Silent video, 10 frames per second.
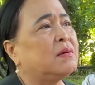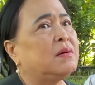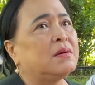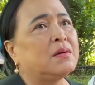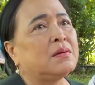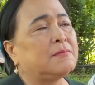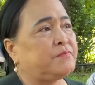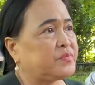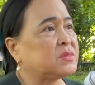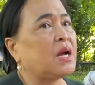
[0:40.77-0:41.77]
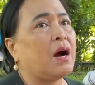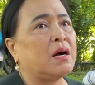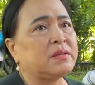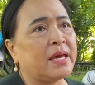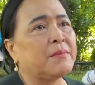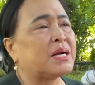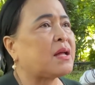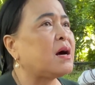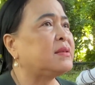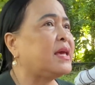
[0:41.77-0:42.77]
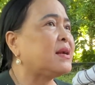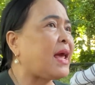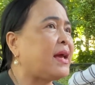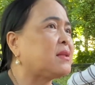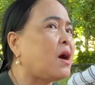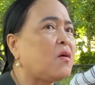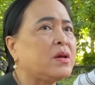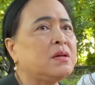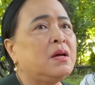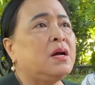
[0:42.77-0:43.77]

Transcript: che cái bàn thờ ờ, à, che bàn thờ nhang đèn thôi